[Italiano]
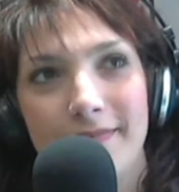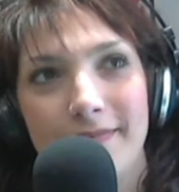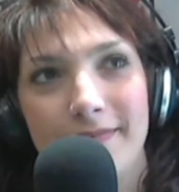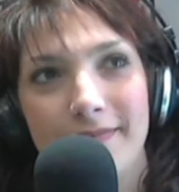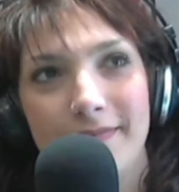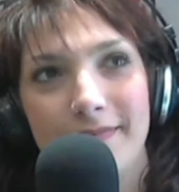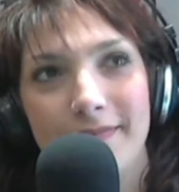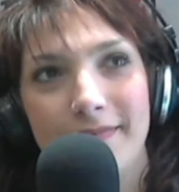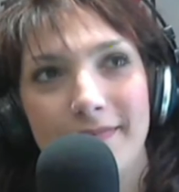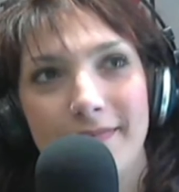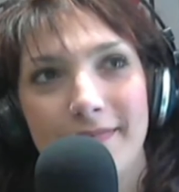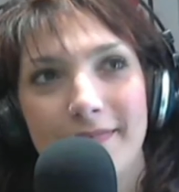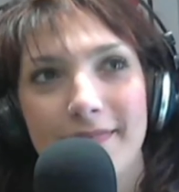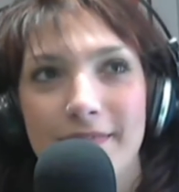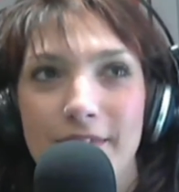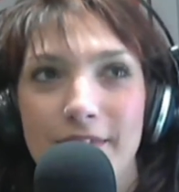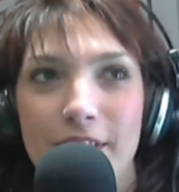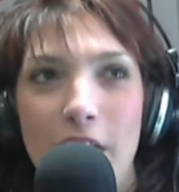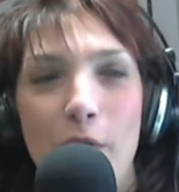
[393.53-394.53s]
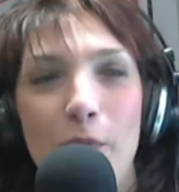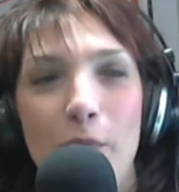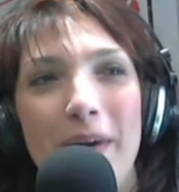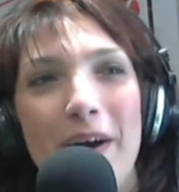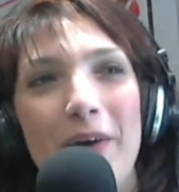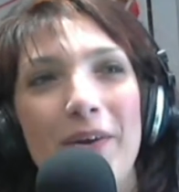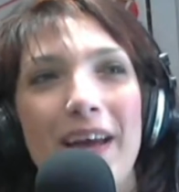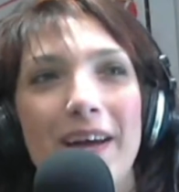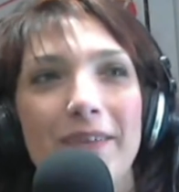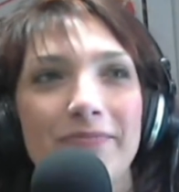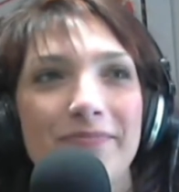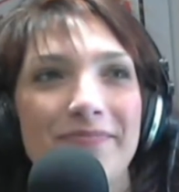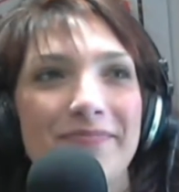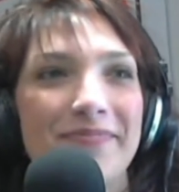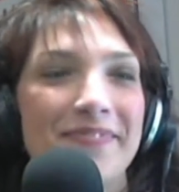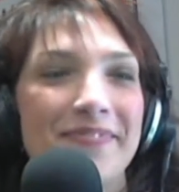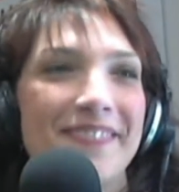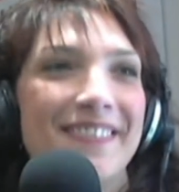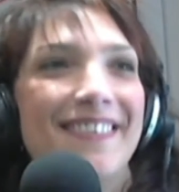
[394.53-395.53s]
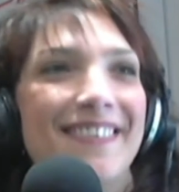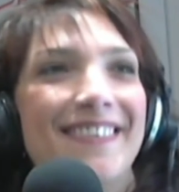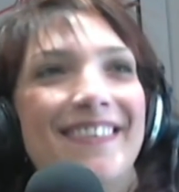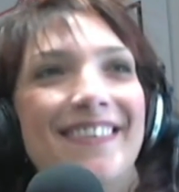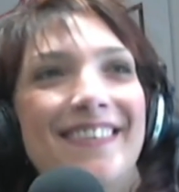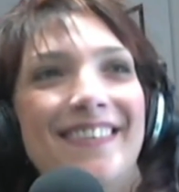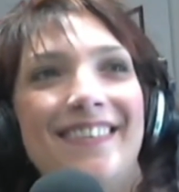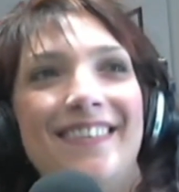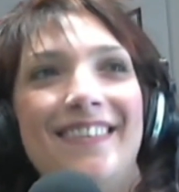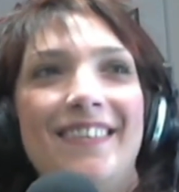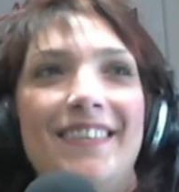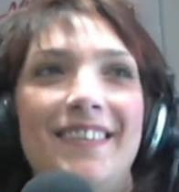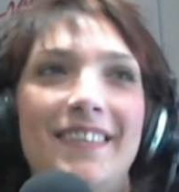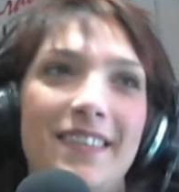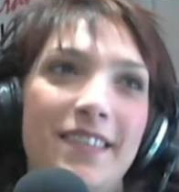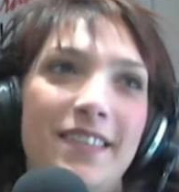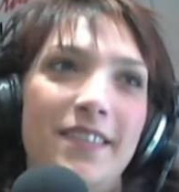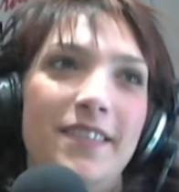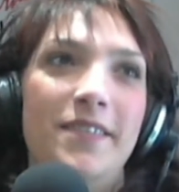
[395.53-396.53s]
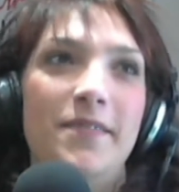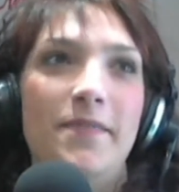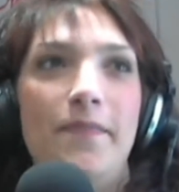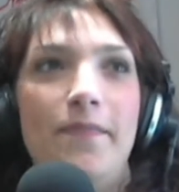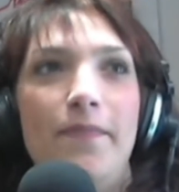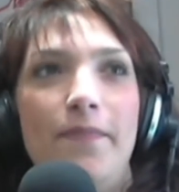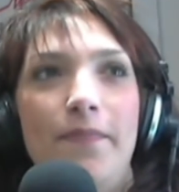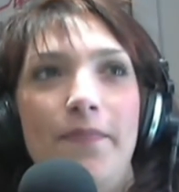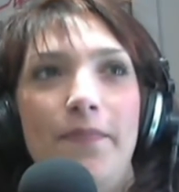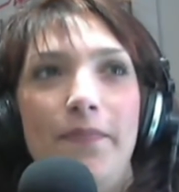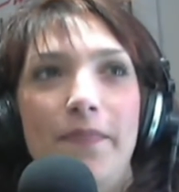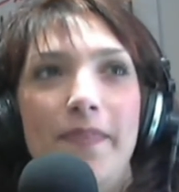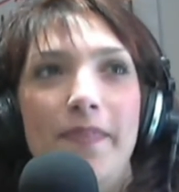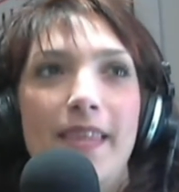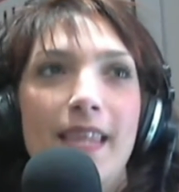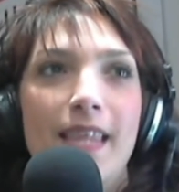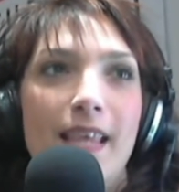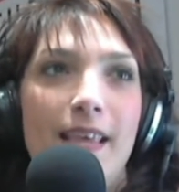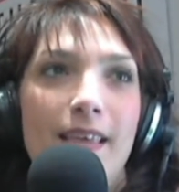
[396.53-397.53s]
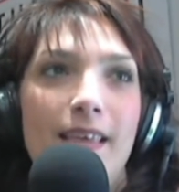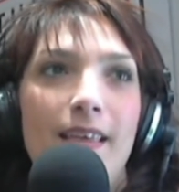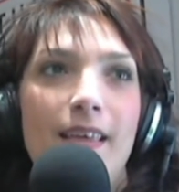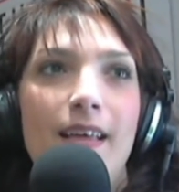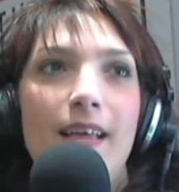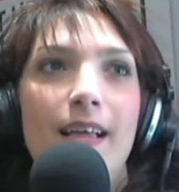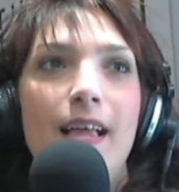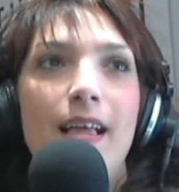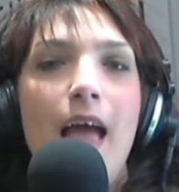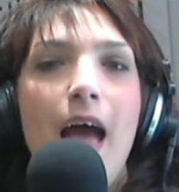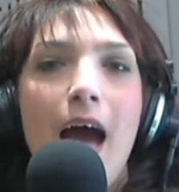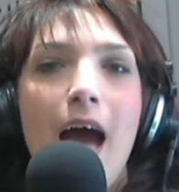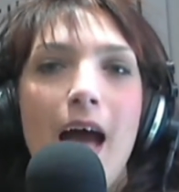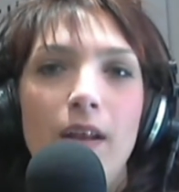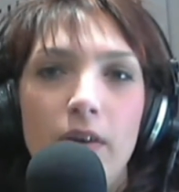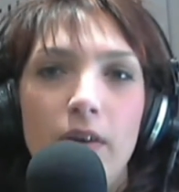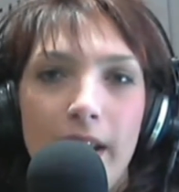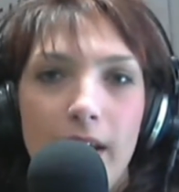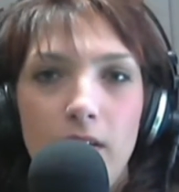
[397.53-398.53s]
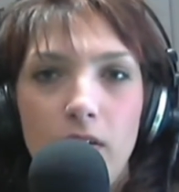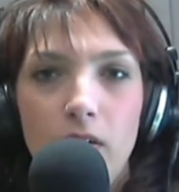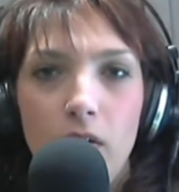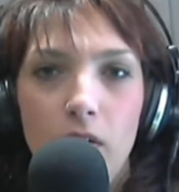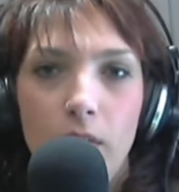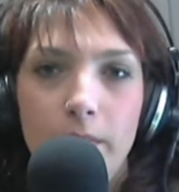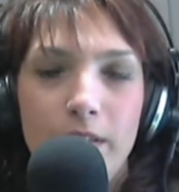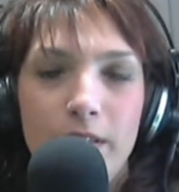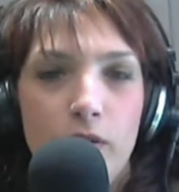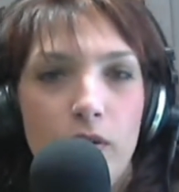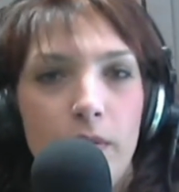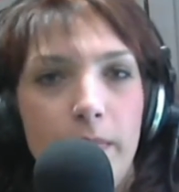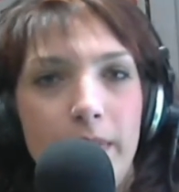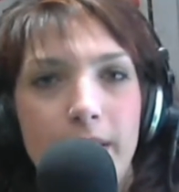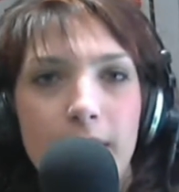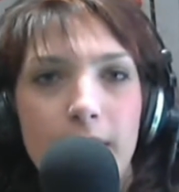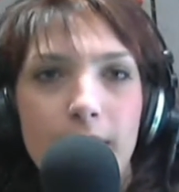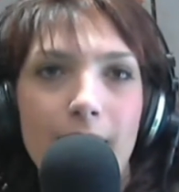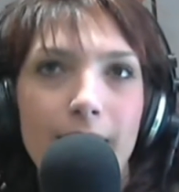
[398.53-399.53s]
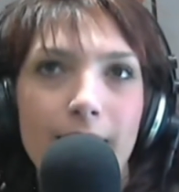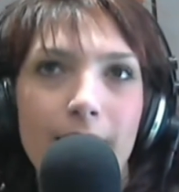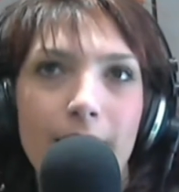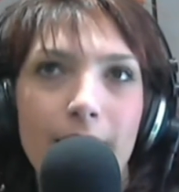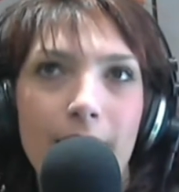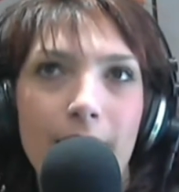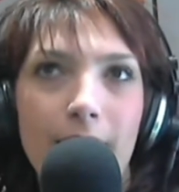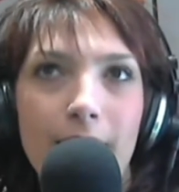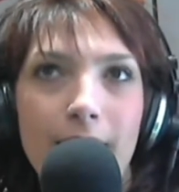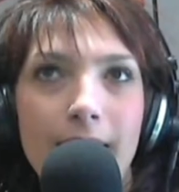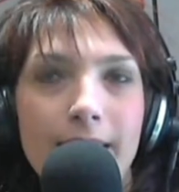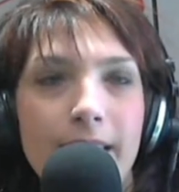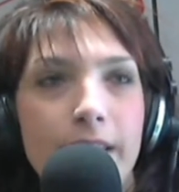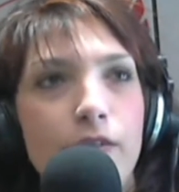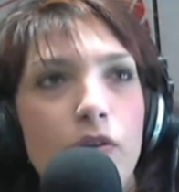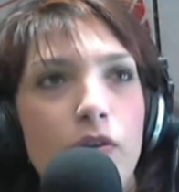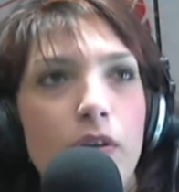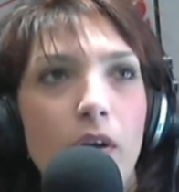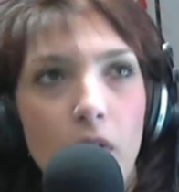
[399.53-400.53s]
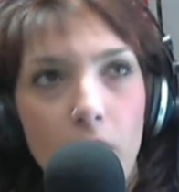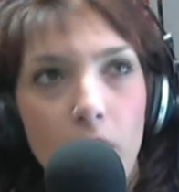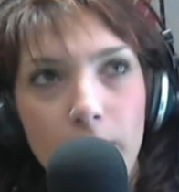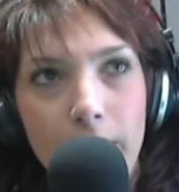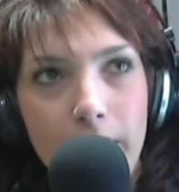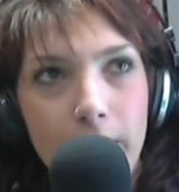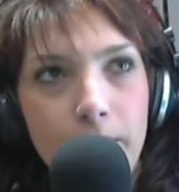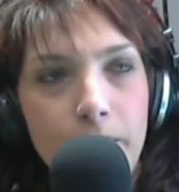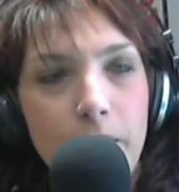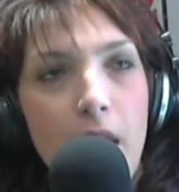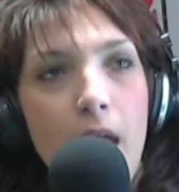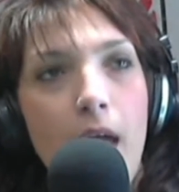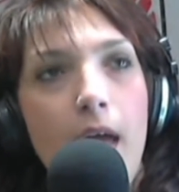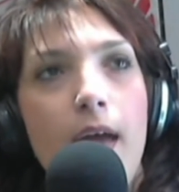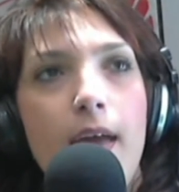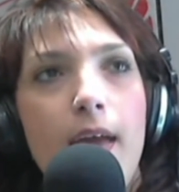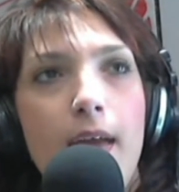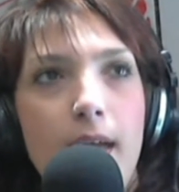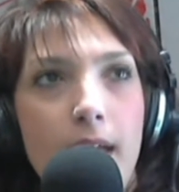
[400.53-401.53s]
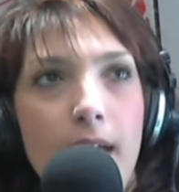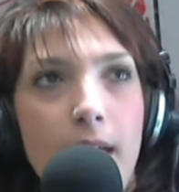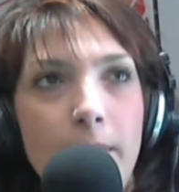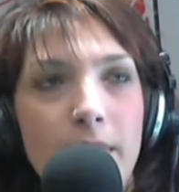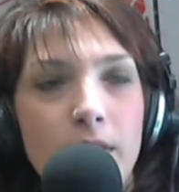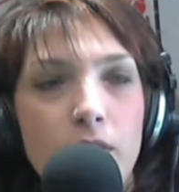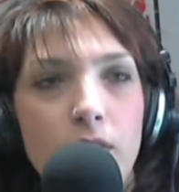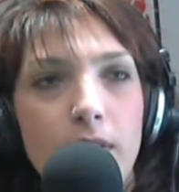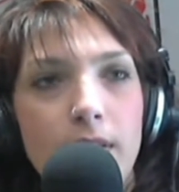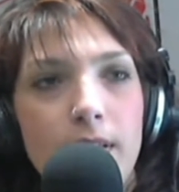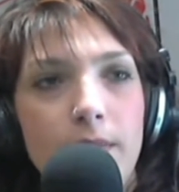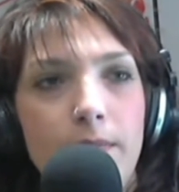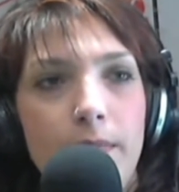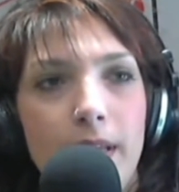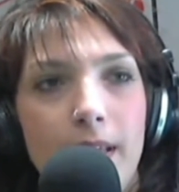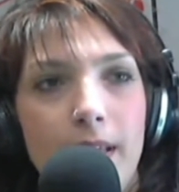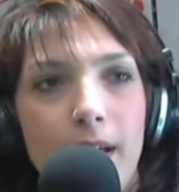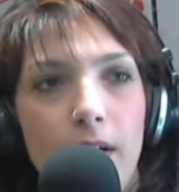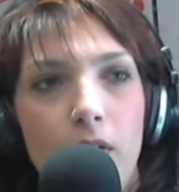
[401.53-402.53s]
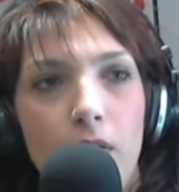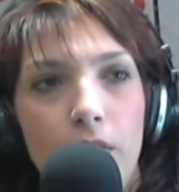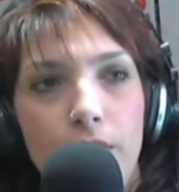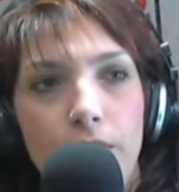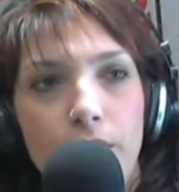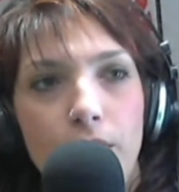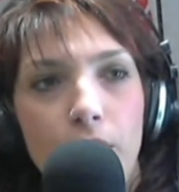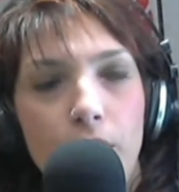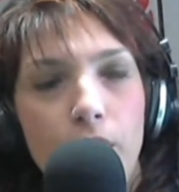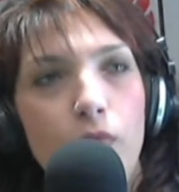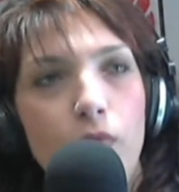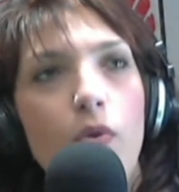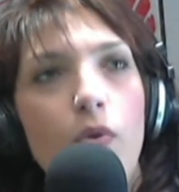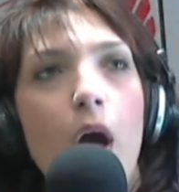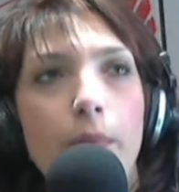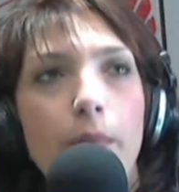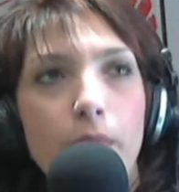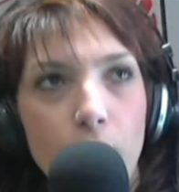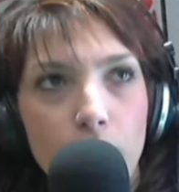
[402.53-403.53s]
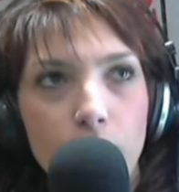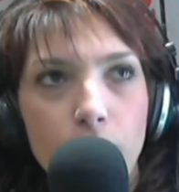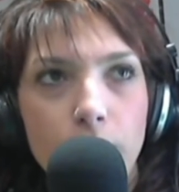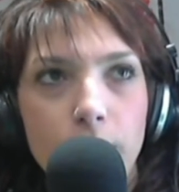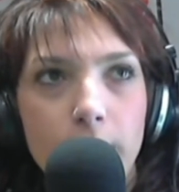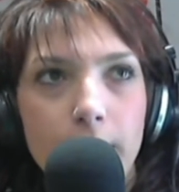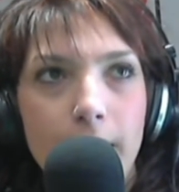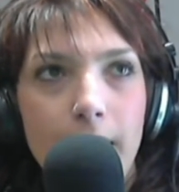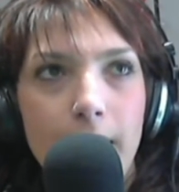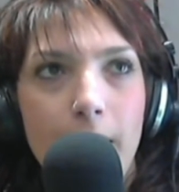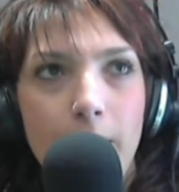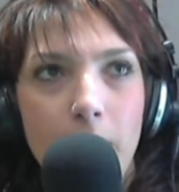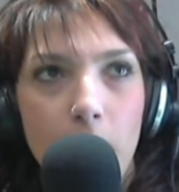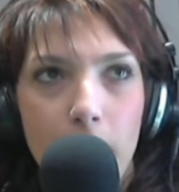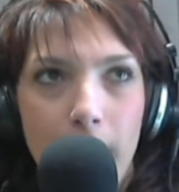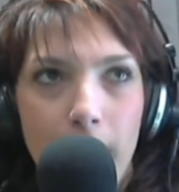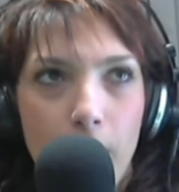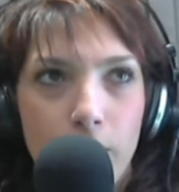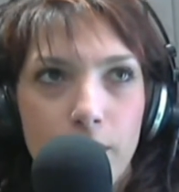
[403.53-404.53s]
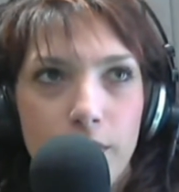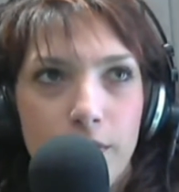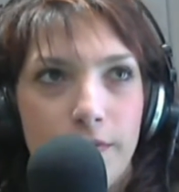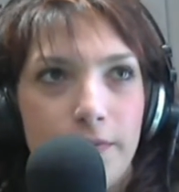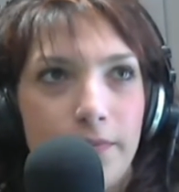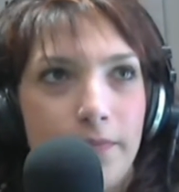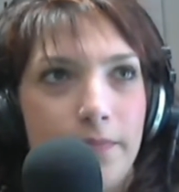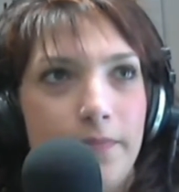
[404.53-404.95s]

Jessica. Ciao Paola. Eccoci. Tu cosa hai portato a questo festival? Cosa hai cantato? Allora, io mi sono presentata nella sezione cover. Sì. E mi sono esibita con You Know I'm No Good di Amy Winehouse.